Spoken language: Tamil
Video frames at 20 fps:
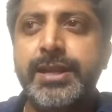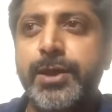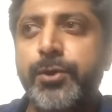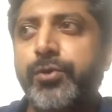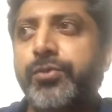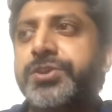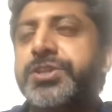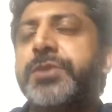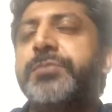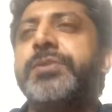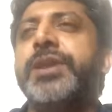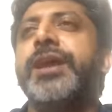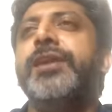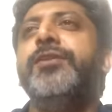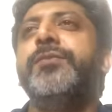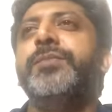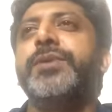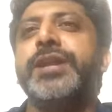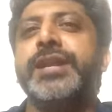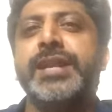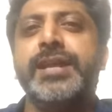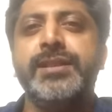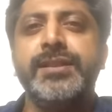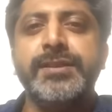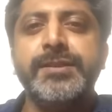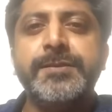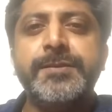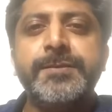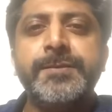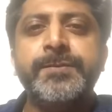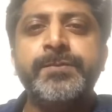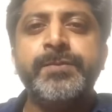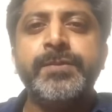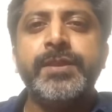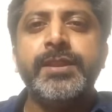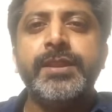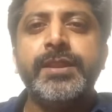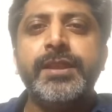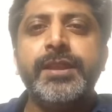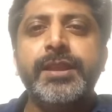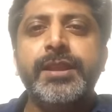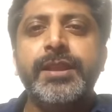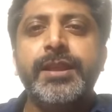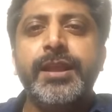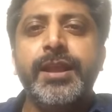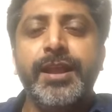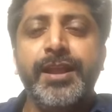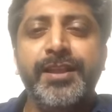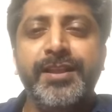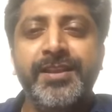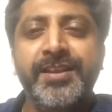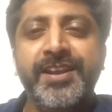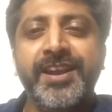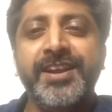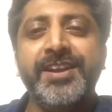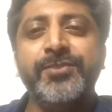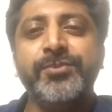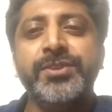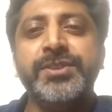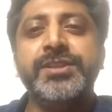நான் ஒரு விஷயம் கேள்விப்பட்டேன் நேற்று அங்கே